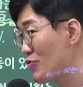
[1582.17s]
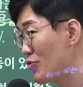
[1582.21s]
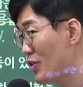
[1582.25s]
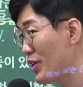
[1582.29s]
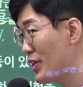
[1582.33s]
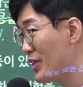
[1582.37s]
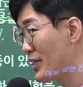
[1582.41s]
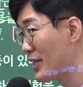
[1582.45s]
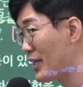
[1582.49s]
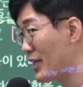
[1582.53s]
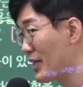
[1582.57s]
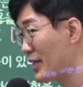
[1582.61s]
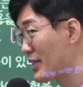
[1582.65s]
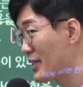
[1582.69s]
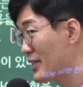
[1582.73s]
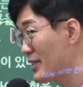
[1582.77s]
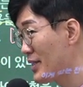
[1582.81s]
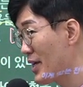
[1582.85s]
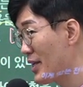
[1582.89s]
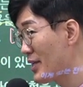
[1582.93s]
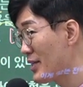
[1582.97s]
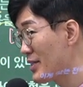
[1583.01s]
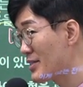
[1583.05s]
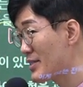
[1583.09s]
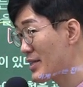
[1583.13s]
수익을
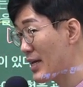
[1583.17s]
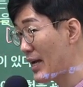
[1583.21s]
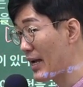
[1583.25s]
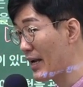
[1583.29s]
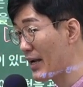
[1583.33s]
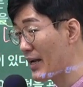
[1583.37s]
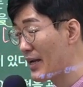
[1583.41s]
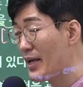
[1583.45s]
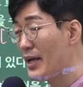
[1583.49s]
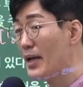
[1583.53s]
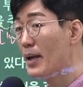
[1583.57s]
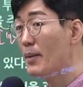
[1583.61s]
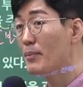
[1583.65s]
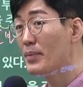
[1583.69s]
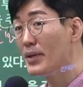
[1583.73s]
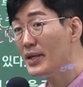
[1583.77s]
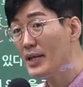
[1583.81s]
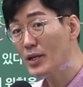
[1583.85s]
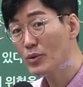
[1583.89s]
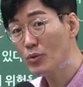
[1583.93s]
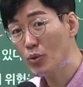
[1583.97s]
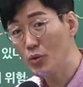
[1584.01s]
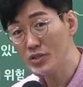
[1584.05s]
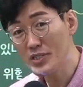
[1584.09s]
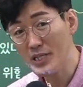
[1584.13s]
기대는 잘
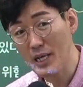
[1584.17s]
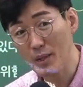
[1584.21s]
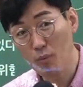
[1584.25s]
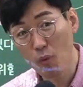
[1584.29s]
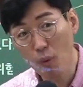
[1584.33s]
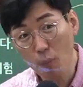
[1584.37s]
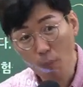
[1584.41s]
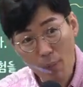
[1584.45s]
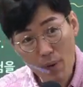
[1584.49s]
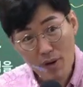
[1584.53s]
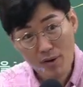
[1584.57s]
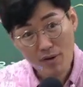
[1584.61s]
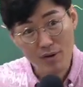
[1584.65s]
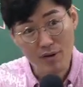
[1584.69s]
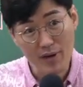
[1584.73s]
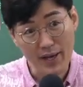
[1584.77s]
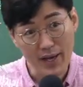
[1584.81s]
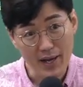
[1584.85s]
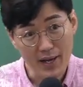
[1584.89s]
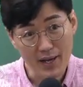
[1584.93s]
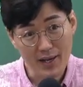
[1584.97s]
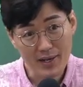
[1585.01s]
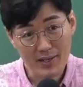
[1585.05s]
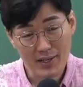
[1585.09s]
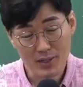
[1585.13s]
미래 돈 잘 못 벌
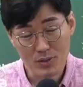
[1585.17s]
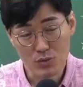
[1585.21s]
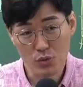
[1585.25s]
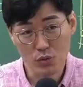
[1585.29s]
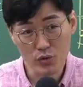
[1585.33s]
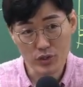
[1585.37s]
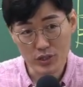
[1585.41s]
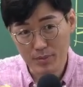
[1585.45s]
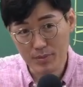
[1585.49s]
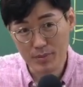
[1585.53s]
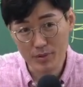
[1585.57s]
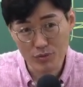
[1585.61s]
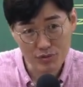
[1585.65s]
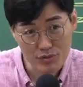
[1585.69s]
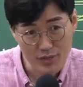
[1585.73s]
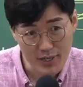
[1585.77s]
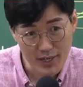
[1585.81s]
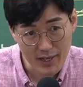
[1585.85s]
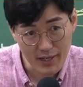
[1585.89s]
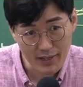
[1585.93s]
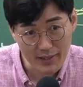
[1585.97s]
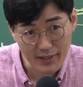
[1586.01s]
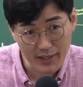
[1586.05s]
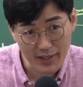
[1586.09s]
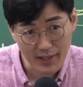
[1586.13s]
거야 조심히
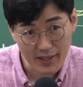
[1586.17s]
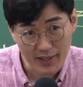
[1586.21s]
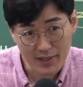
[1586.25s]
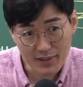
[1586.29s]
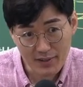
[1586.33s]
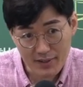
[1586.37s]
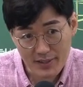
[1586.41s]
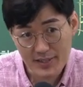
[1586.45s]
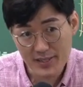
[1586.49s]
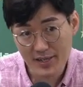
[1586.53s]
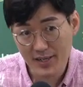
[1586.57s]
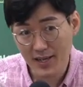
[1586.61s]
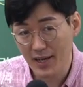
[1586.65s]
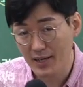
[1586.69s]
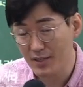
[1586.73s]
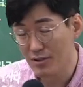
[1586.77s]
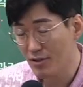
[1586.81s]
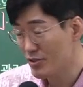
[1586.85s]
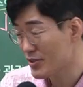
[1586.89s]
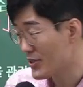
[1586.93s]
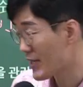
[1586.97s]
투자해야 돼 이렇게 생각하는